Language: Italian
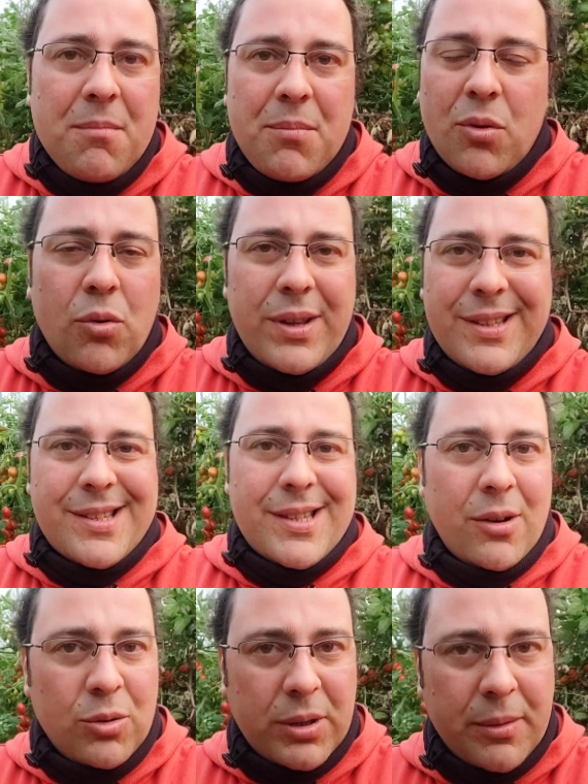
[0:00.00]
più in
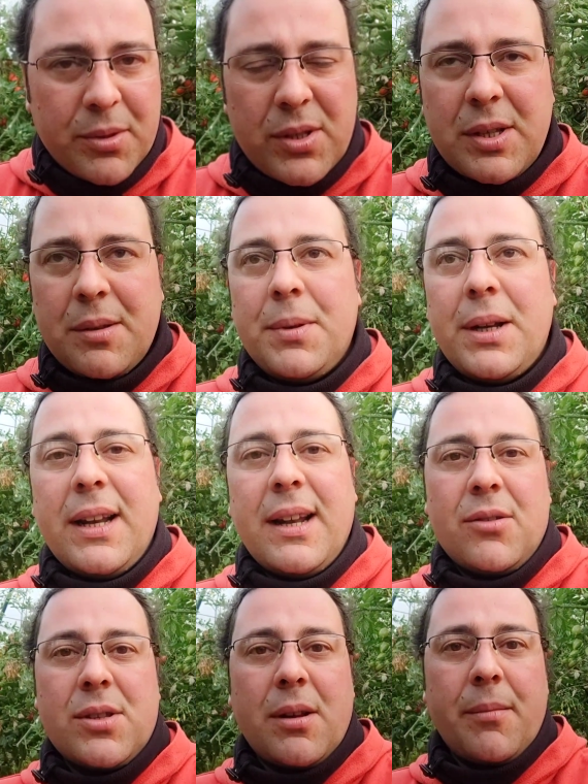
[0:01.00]
salute possibile la
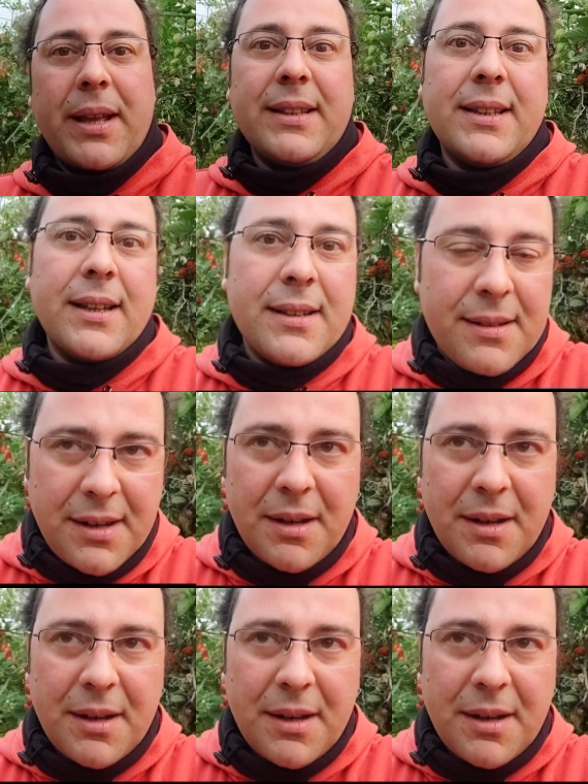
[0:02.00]
nostra pianta,